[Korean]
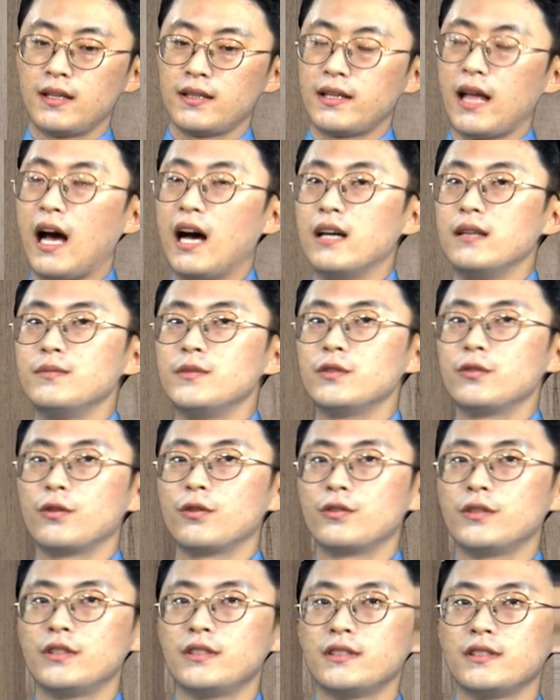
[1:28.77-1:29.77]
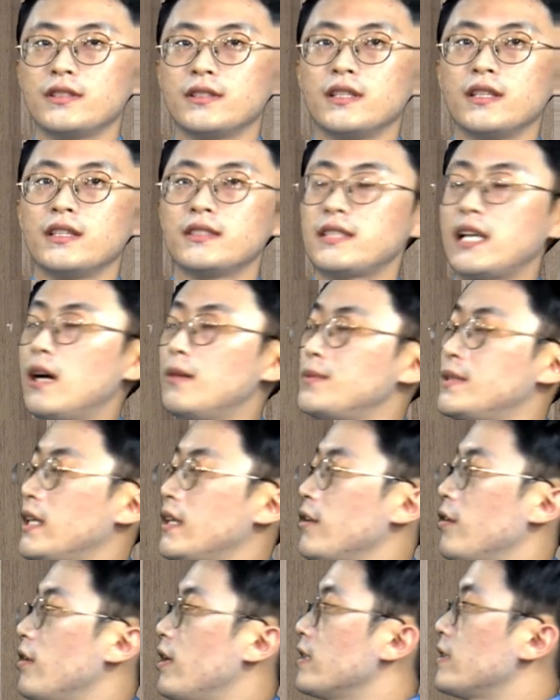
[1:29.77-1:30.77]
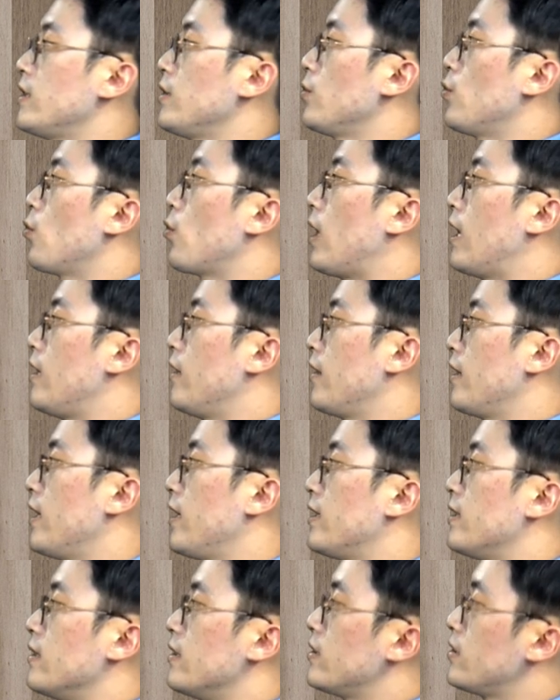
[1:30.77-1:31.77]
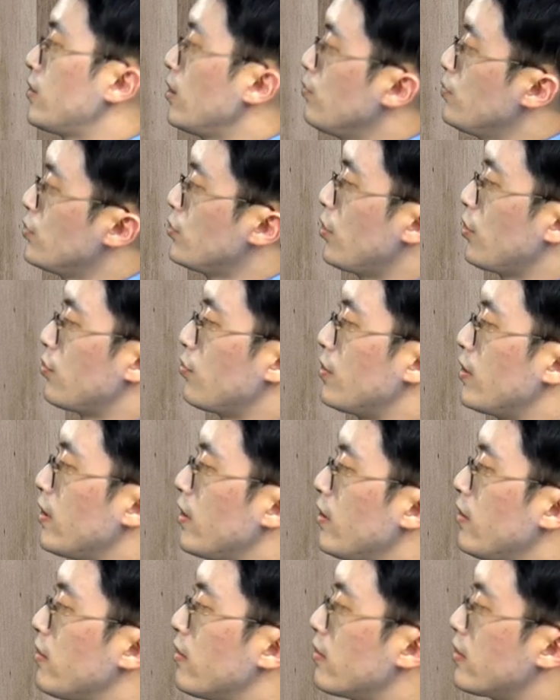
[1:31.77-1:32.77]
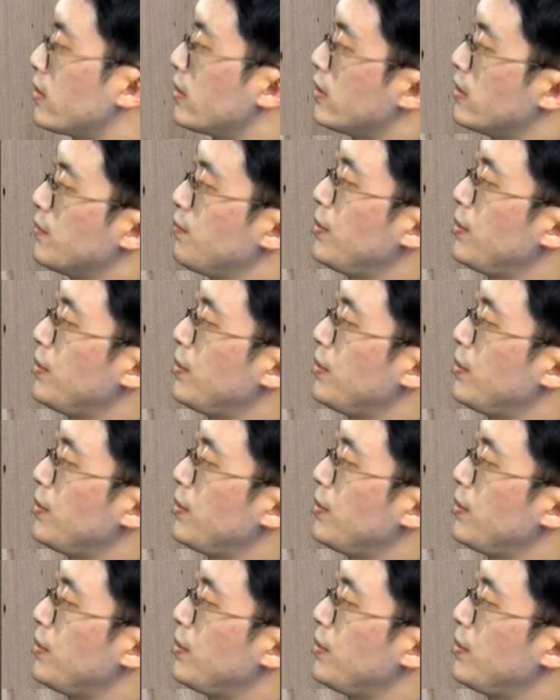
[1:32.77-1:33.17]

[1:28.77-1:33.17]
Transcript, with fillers: 다음으로는 사업장 현황 신고 관련한 첨부 서류인데요. 그